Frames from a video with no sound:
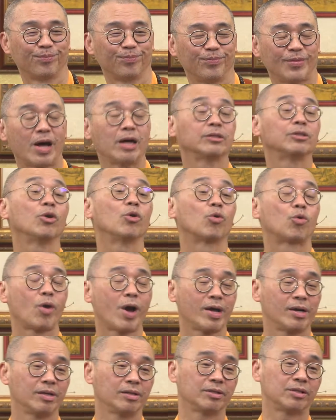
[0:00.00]
当然，这种
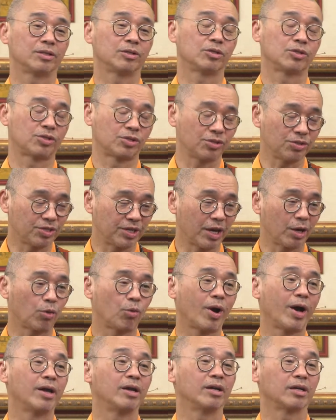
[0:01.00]
快乐是世间
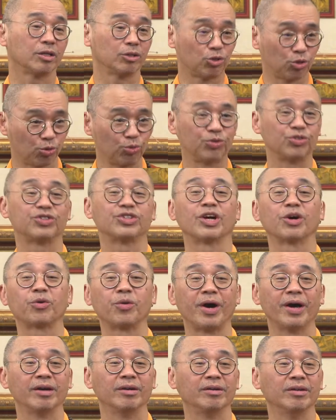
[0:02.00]
快乐跟出世间
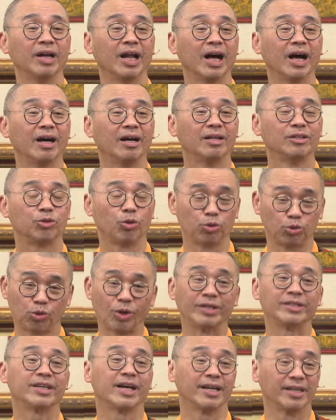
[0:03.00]
快乐啦，都
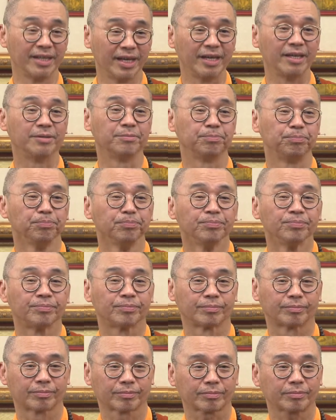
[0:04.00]
算在内。
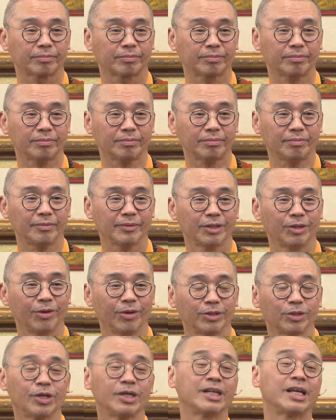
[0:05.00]

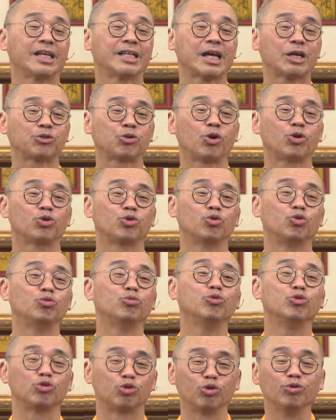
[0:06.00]
有，所以人家说如
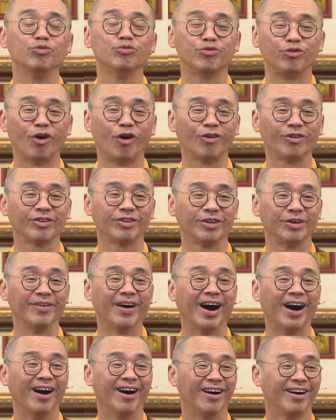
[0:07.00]
沐春风，有没
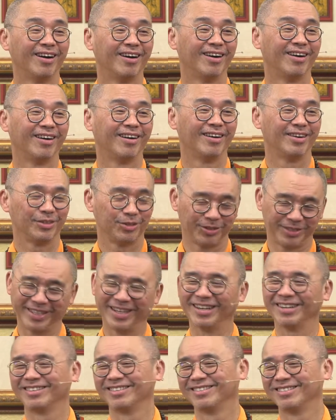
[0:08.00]
有？就这
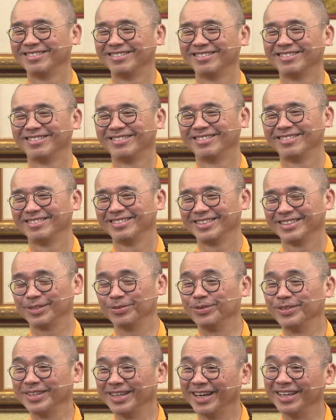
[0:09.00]
样，是
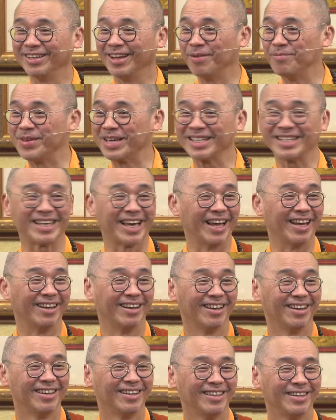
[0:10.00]
不是很明显？
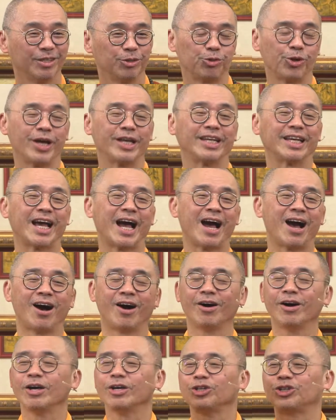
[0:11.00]
所以你看啊、
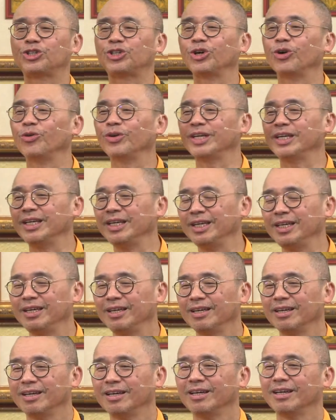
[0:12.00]
哦，修一，
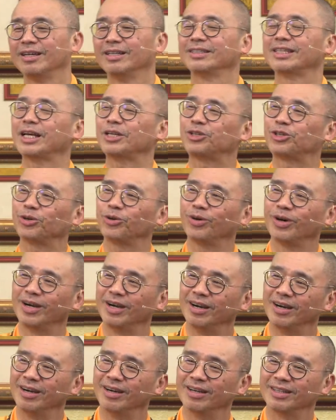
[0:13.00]
再修
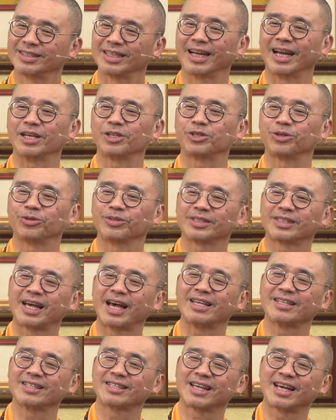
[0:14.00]
二，再来修
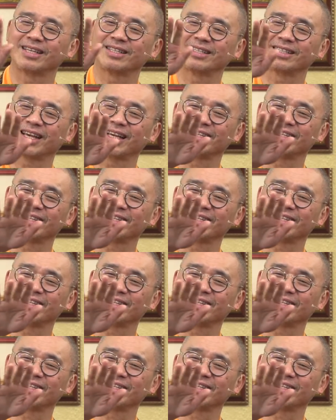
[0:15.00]
三，三，